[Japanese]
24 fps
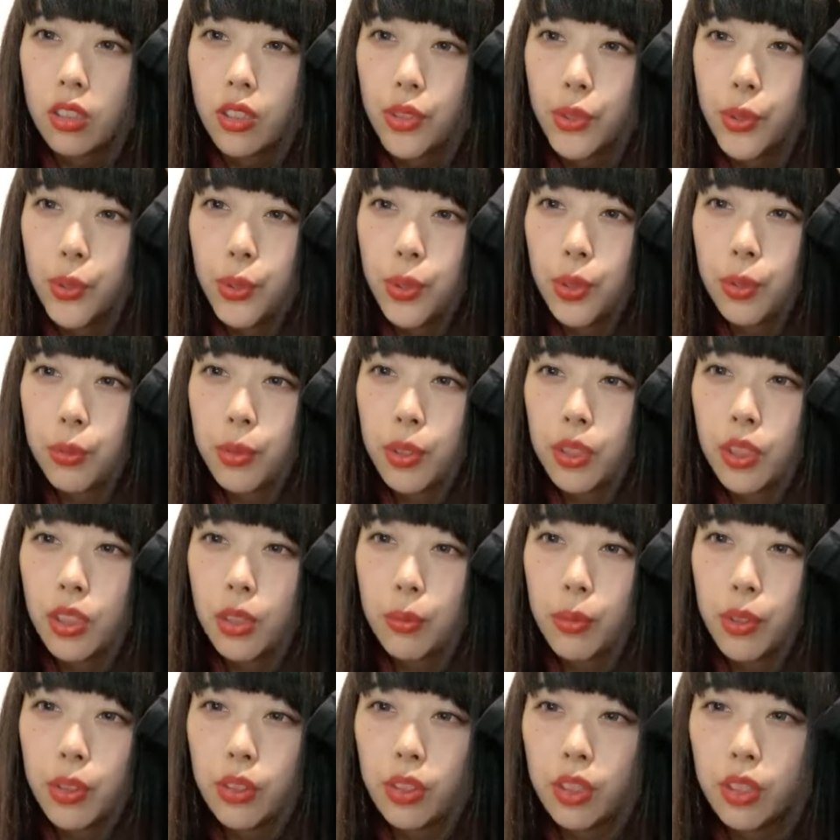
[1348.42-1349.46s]
ショールームって
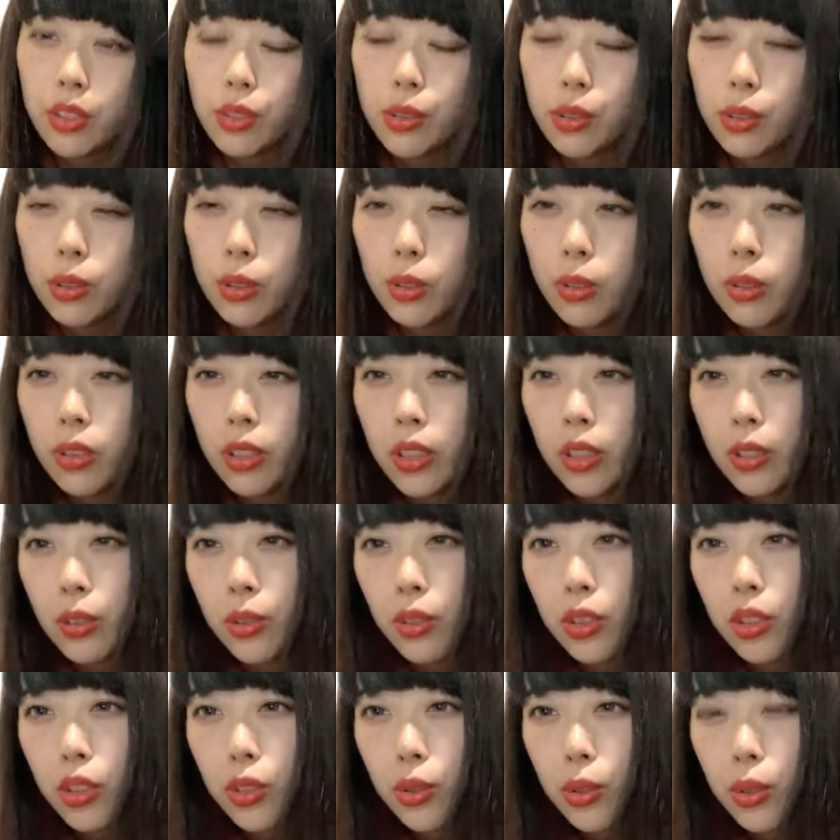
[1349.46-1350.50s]
今のアイドル業界にお
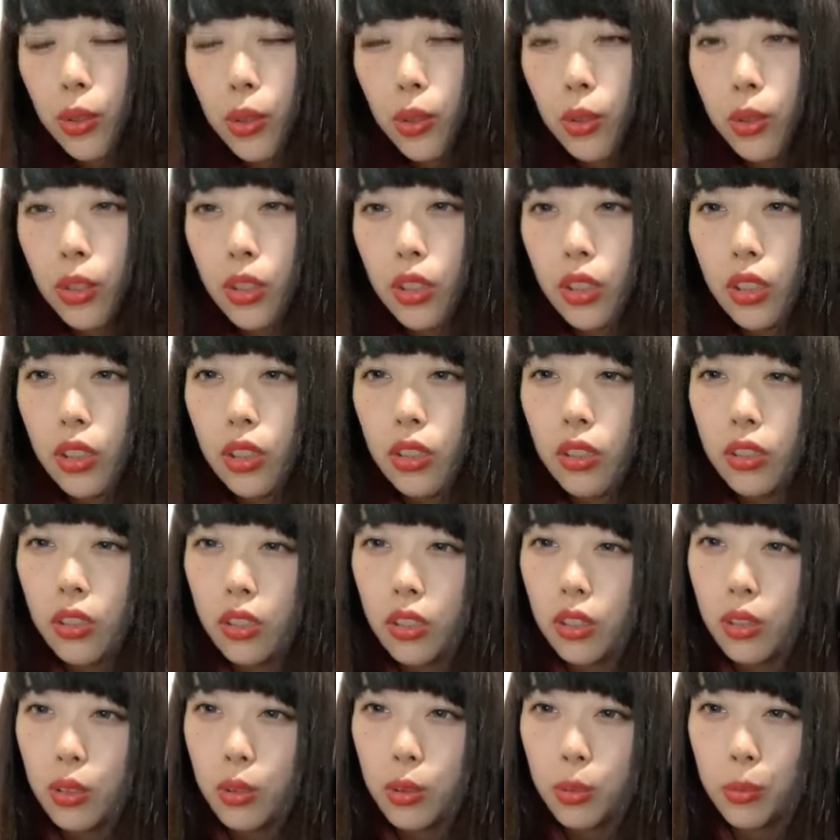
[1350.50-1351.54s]
いて重要なツール
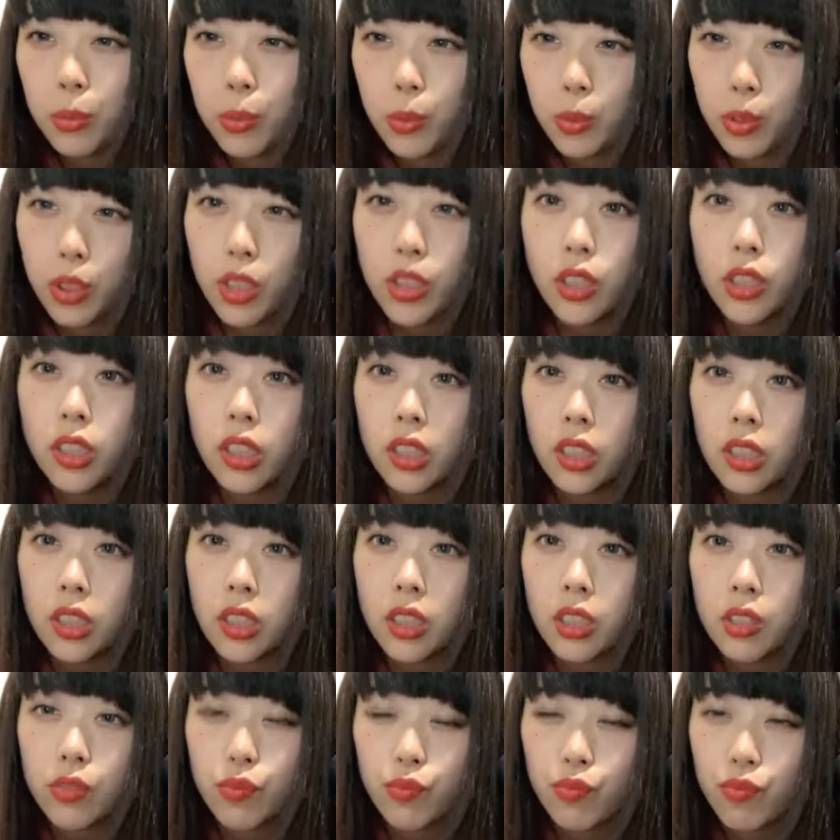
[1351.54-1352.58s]
だと思う確かに
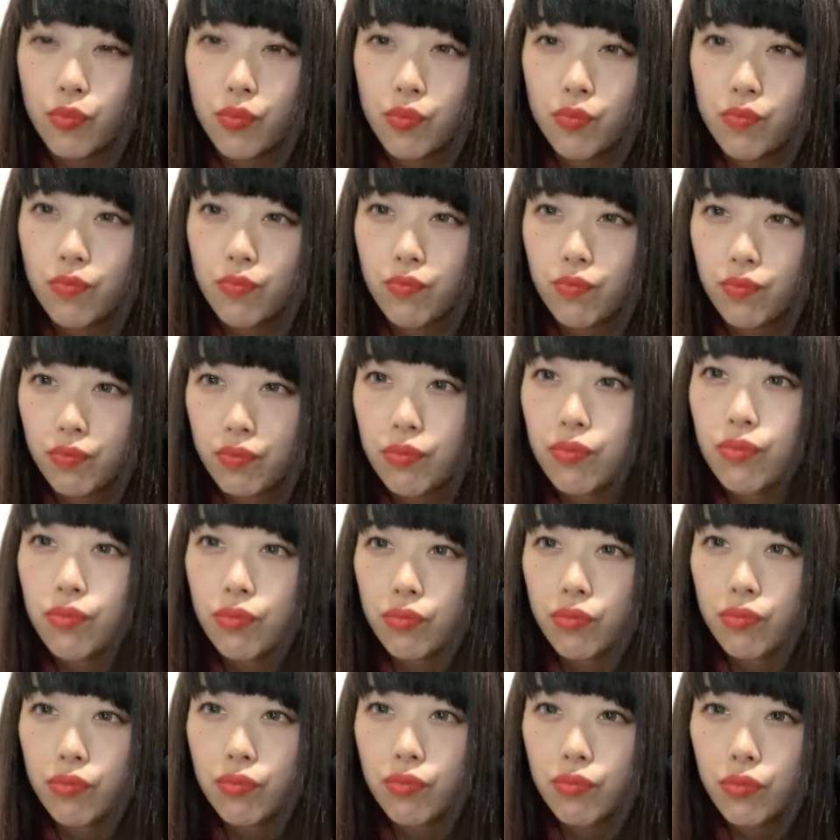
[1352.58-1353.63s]

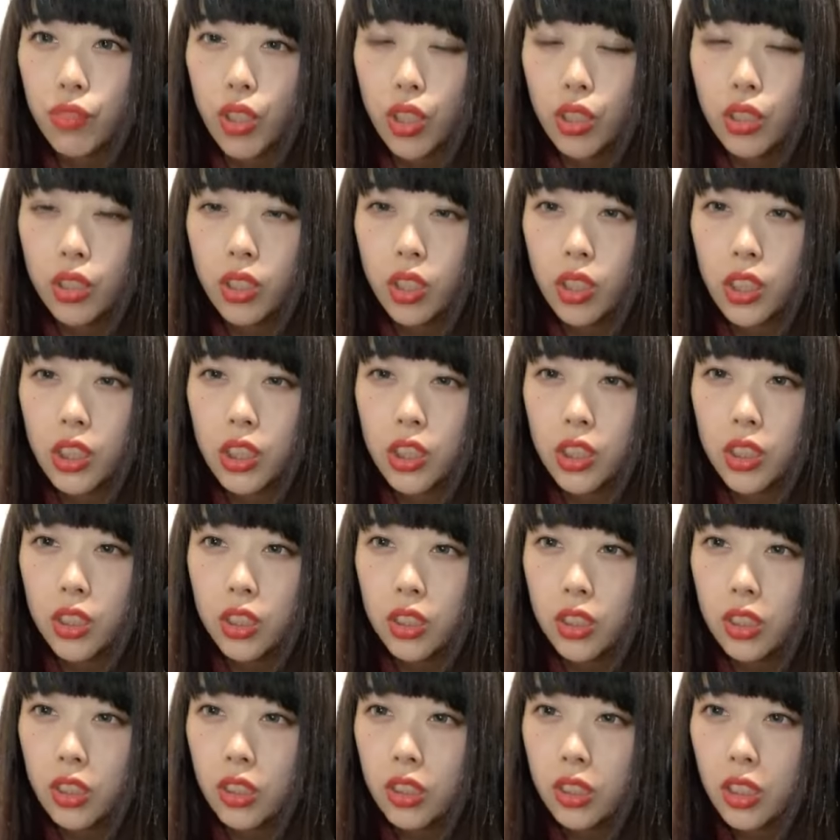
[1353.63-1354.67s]
確かし
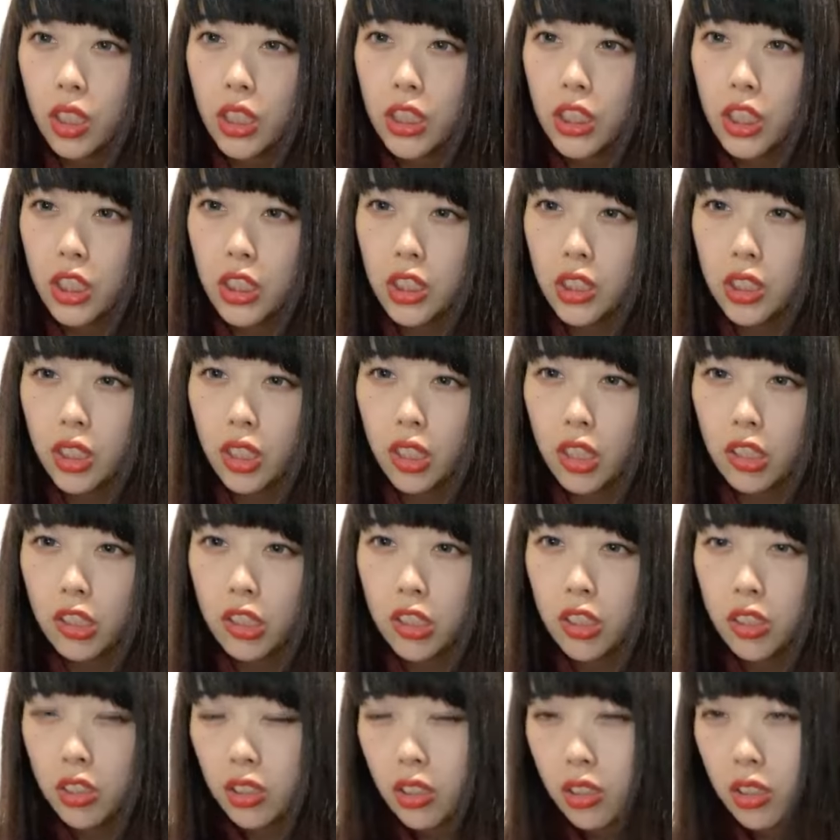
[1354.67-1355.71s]
確かし高
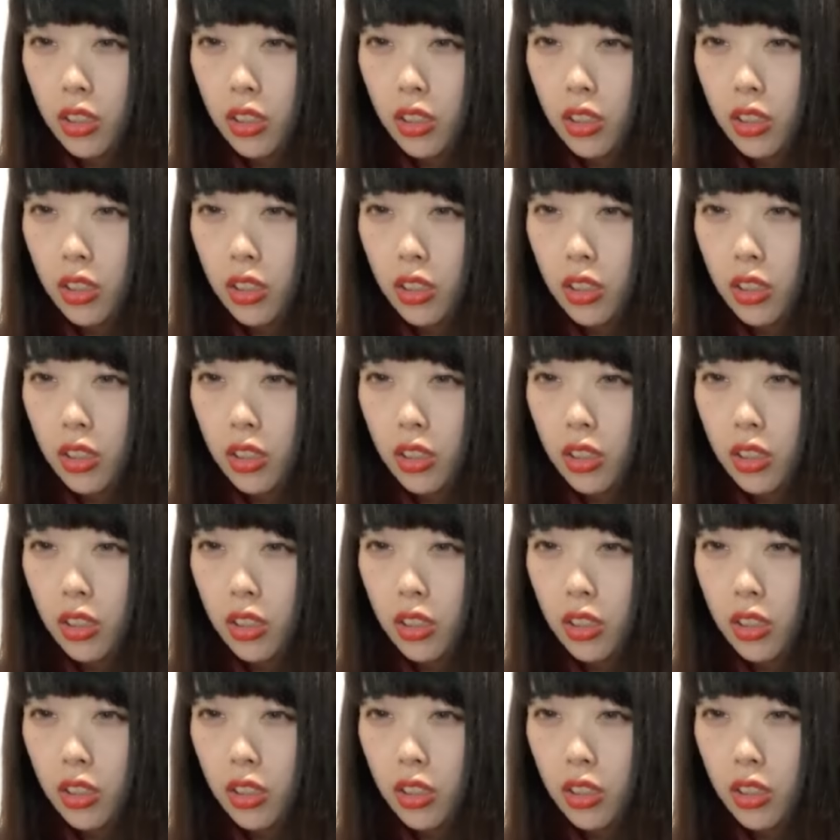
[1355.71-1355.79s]
し